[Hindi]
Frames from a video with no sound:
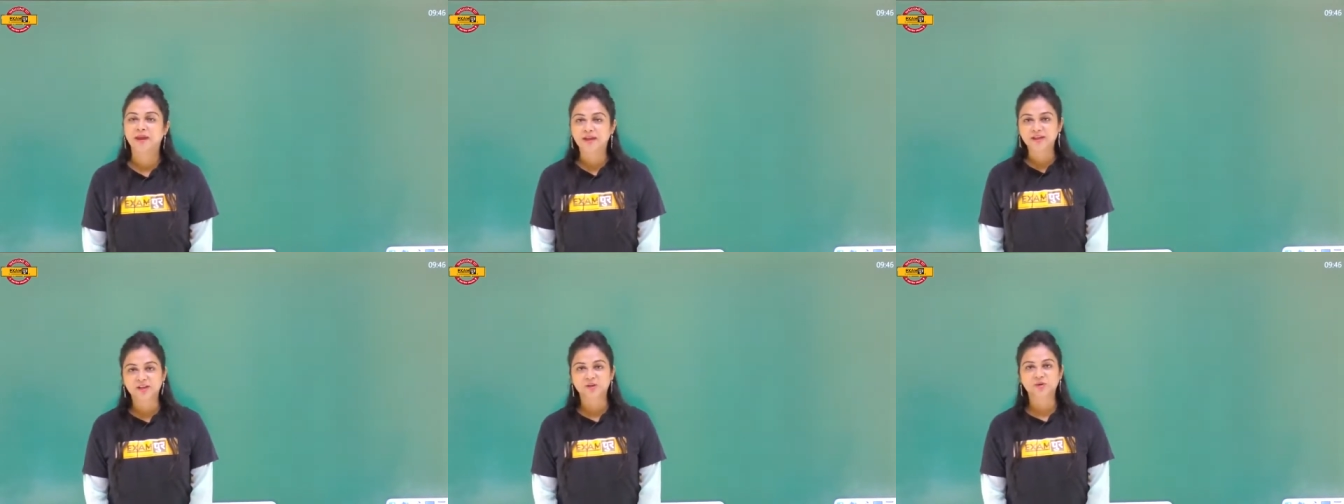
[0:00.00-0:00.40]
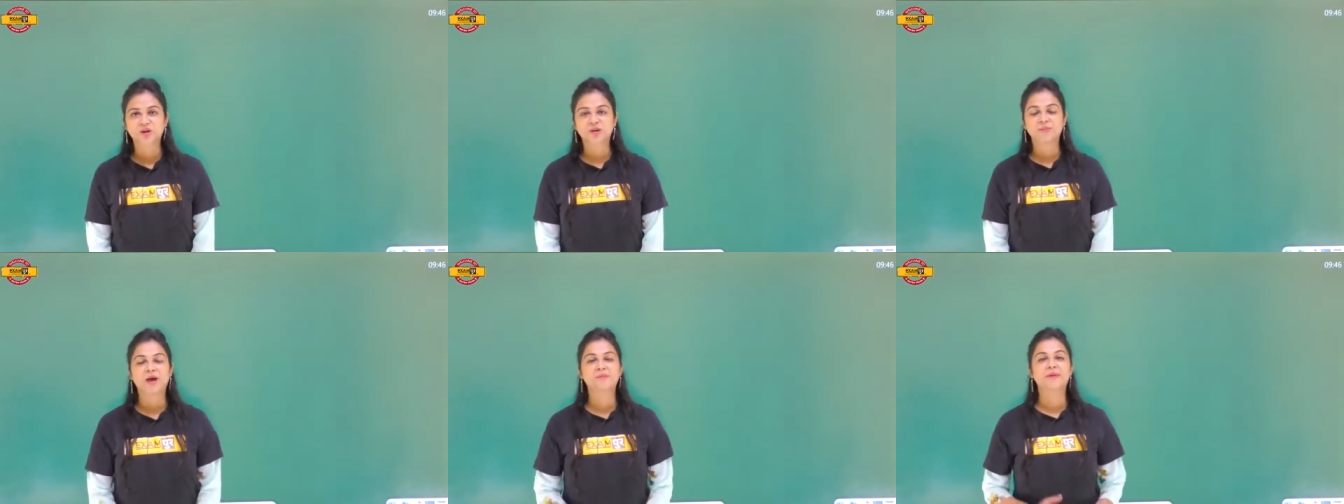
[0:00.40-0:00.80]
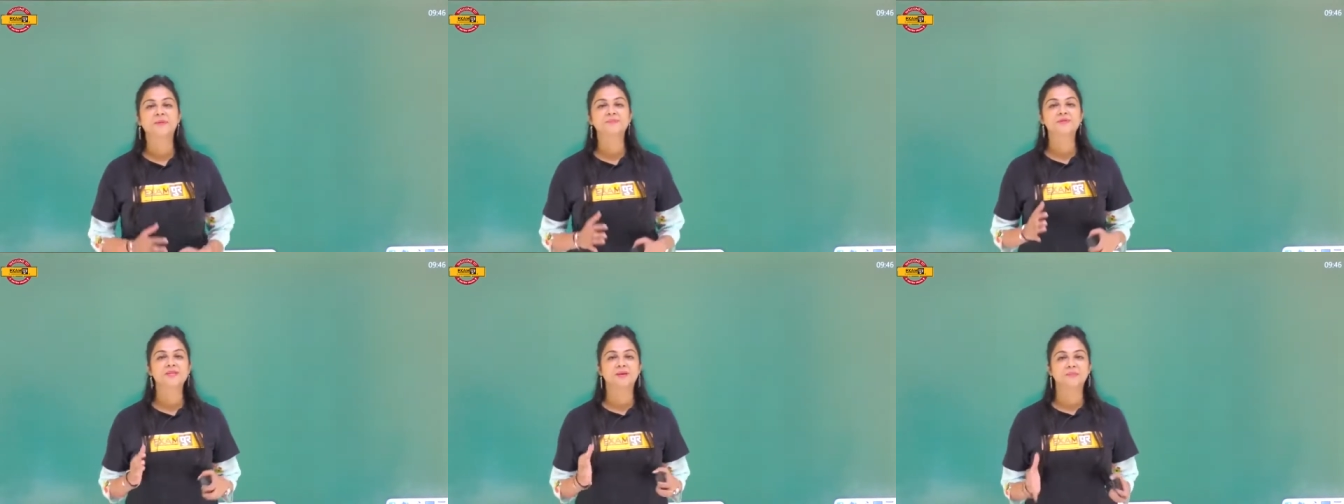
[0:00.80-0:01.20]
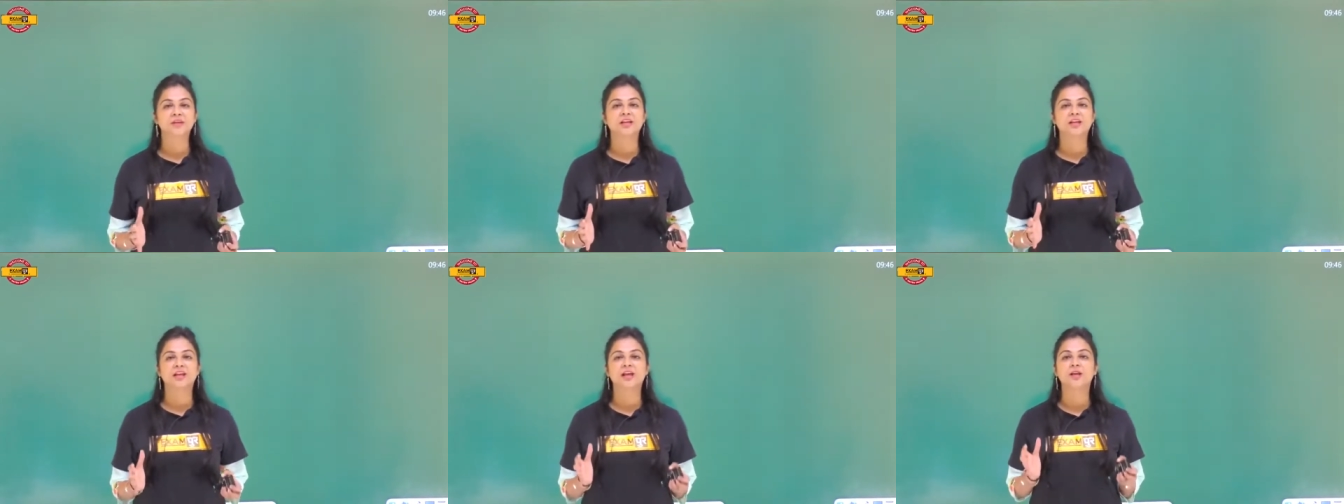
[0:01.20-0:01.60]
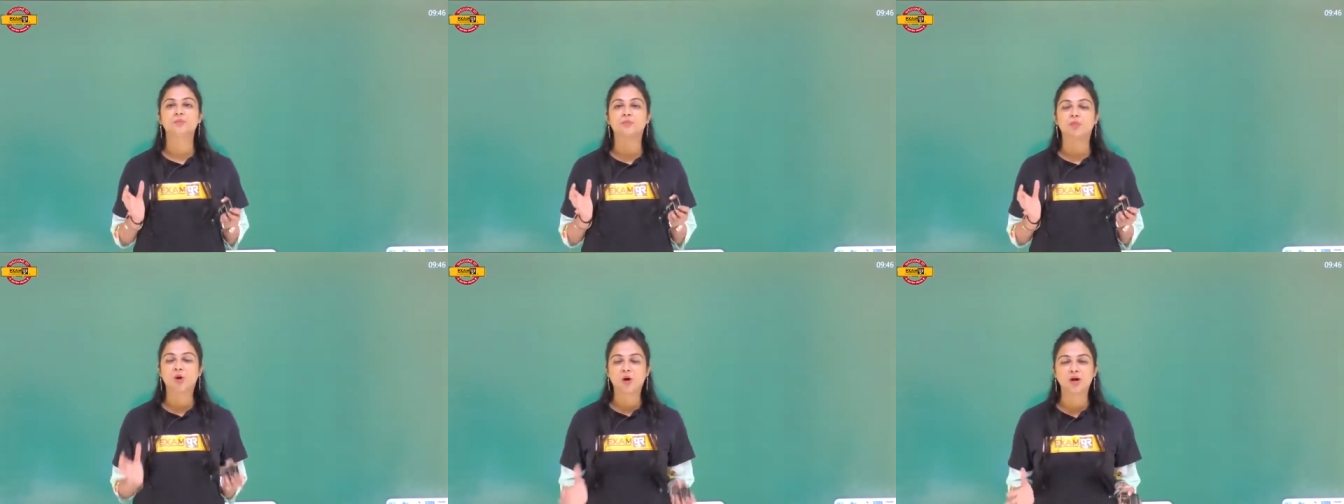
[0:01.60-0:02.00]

मैं करुणा मैम आप सभी के लिए एक